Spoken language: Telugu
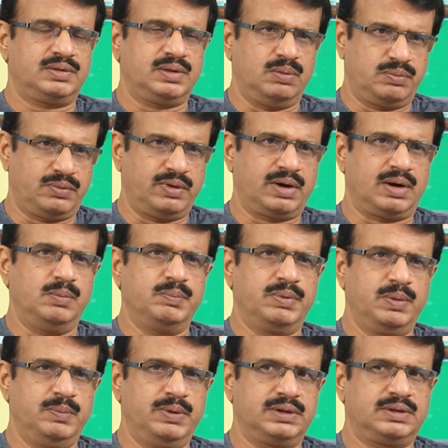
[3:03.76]
సాఫ్ట్వేర్
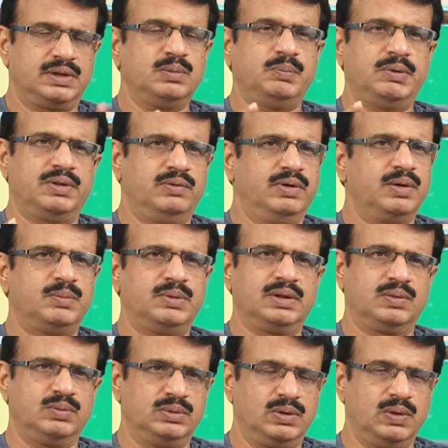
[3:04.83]
కంపెనీ పెడతాను పదివేల
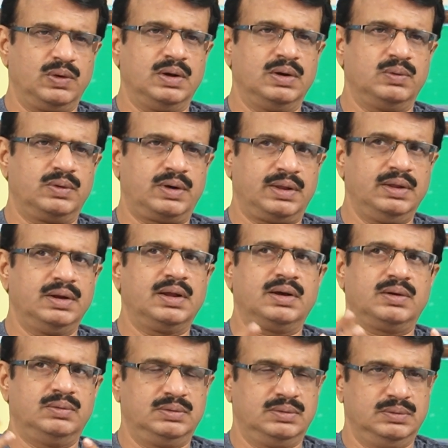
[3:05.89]
మందికి ఉద్యోగాలు ఉంటాయి
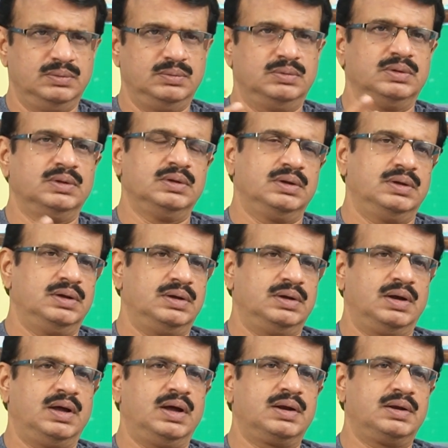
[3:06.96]
నాకు
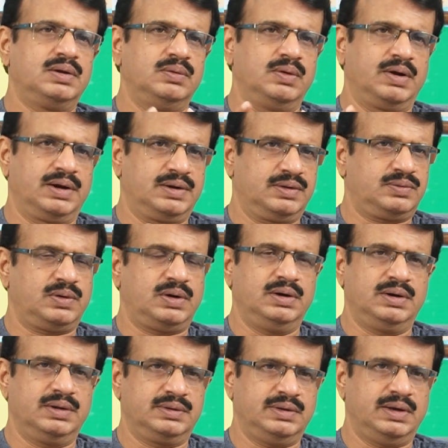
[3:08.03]
లార్డ్ వెంకటేశ్వర
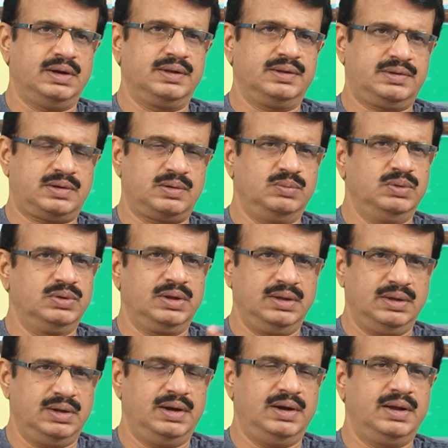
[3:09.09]
అంటే చాలా ఇష్టము అని
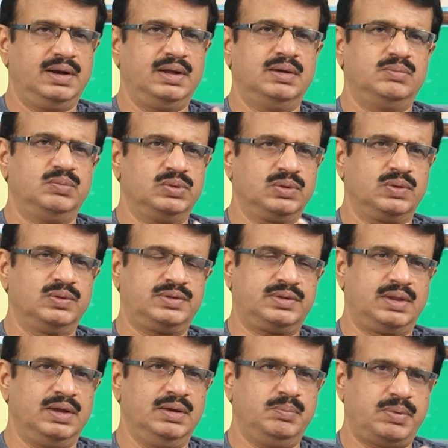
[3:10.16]
ఆయన
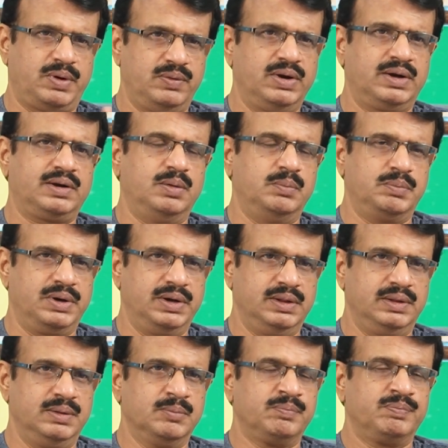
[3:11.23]
ముందుకొస్తే ప్రైవేట్ కంపెనీ
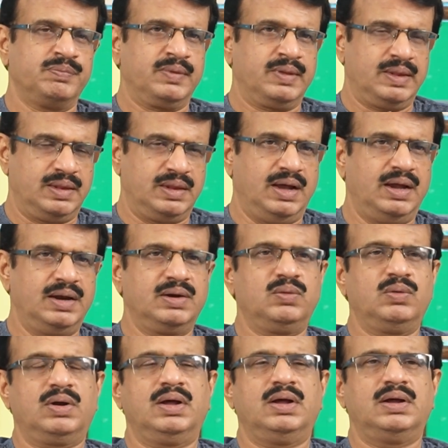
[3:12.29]
అది దాన్ని
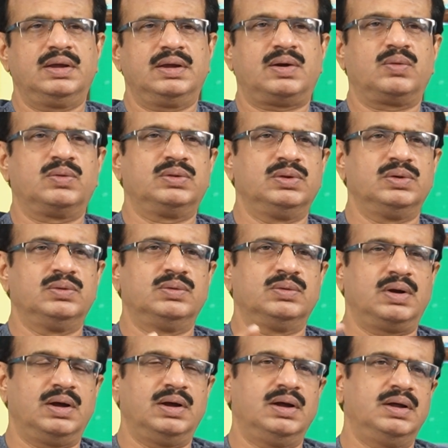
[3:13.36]
కూడా ఇక్కడొద్దు నువ్వు
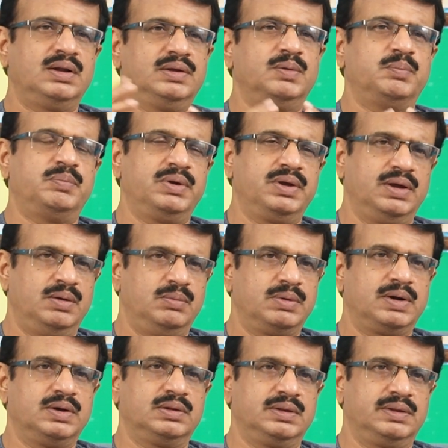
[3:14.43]
రా అని చెప్పి
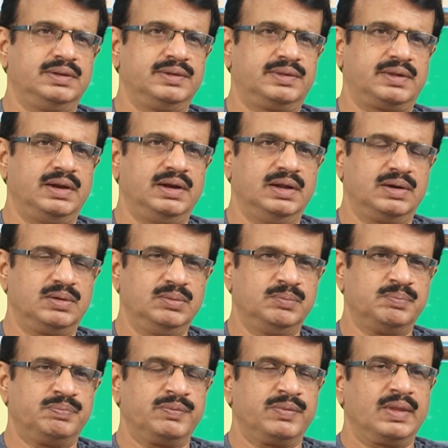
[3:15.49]
అమరావతికి తీసుకెళ్లారు
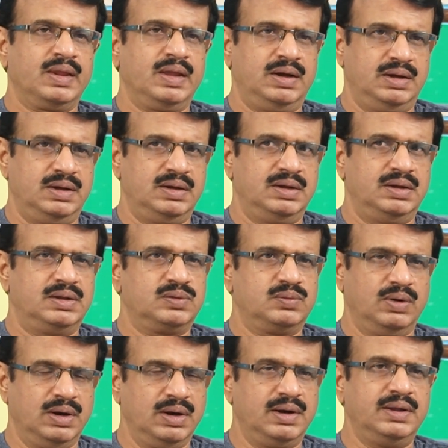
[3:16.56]

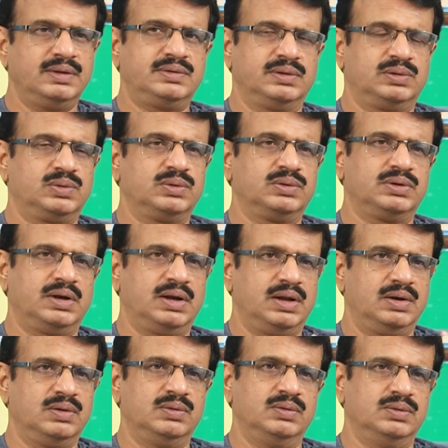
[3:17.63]
అందువల్లనే చిత్తూరు
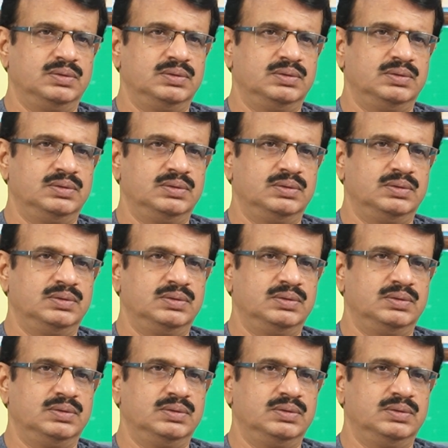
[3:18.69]
జిల్లాలో